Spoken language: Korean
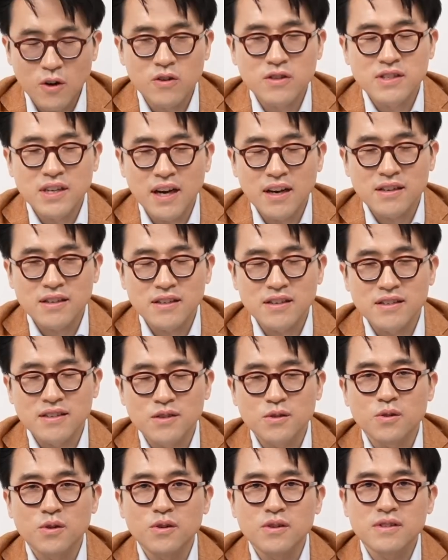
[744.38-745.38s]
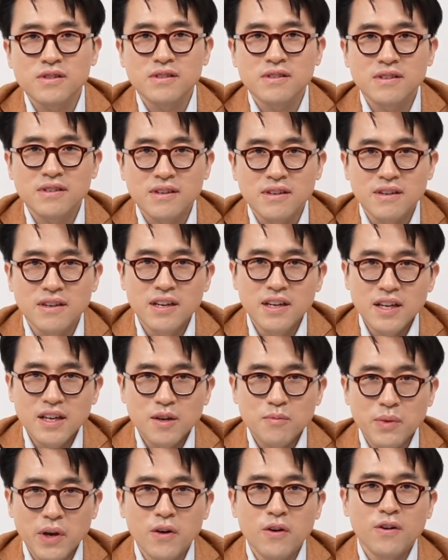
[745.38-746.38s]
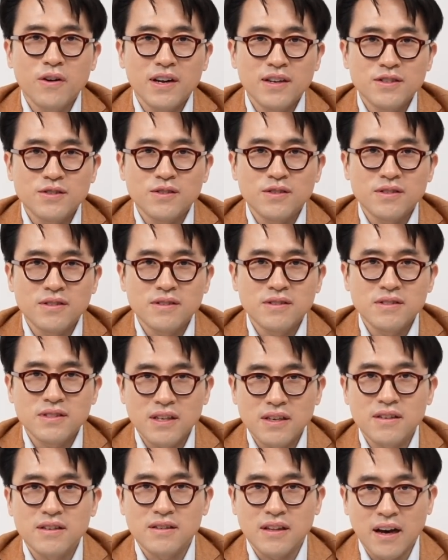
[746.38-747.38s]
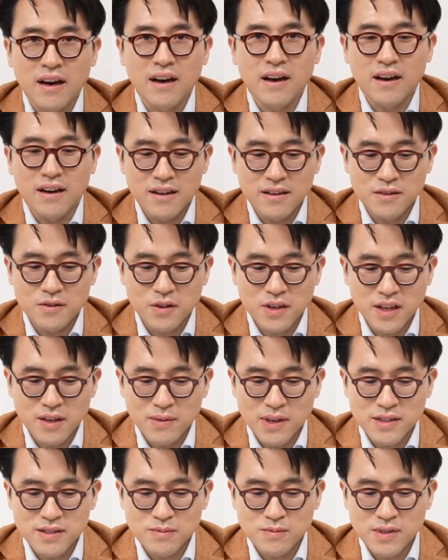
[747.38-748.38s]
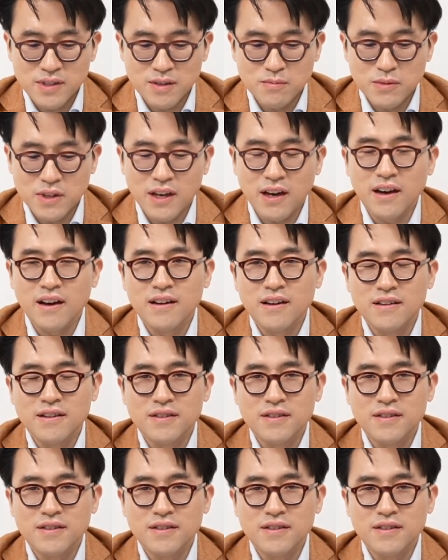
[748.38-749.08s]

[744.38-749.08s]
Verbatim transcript: 적응하기, 이런 것들을 배워갈 수 있는 책이다. 이렇게 말씀드립니다.